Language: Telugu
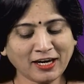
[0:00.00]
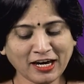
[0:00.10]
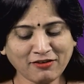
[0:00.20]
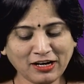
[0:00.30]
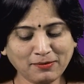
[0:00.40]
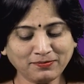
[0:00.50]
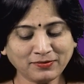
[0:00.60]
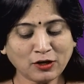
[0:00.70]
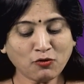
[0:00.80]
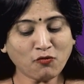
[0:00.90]
కేవలం
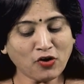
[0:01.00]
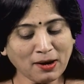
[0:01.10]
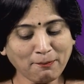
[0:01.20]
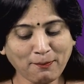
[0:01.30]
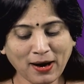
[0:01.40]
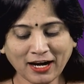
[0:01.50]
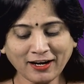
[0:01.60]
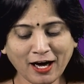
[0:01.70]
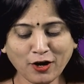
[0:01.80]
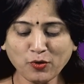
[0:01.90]
ఒక
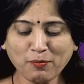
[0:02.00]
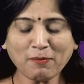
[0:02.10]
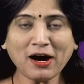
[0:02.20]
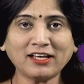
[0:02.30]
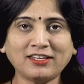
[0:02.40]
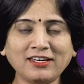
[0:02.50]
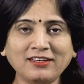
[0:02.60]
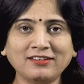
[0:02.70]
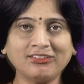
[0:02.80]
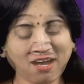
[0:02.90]
పాలనా రూపమా అది
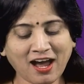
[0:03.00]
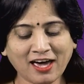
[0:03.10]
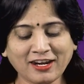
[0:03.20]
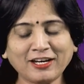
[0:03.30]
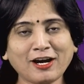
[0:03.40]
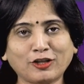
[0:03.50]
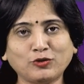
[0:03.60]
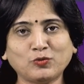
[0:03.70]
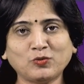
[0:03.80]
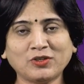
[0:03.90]
కానే కాదు